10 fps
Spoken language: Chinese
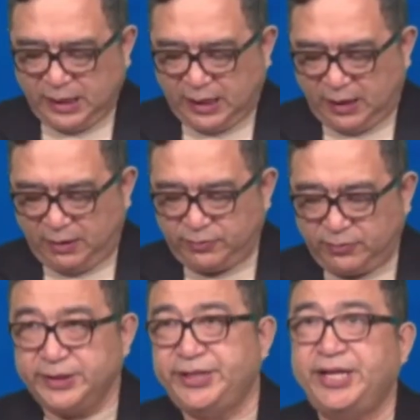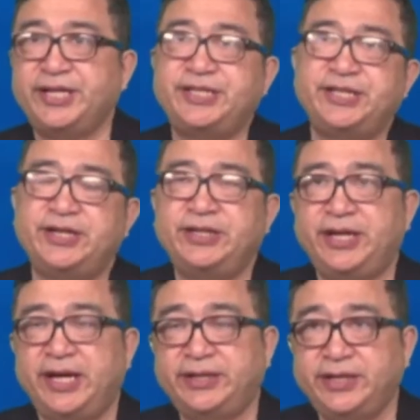好，我现在请教
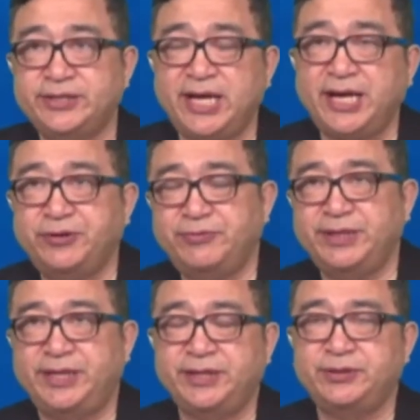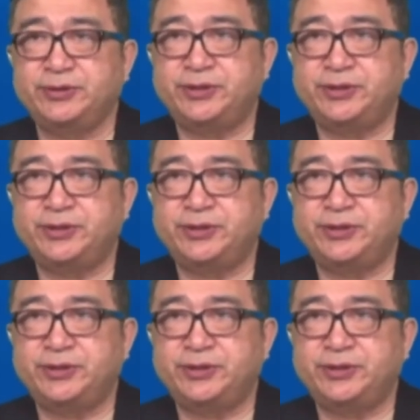您的第3个问题就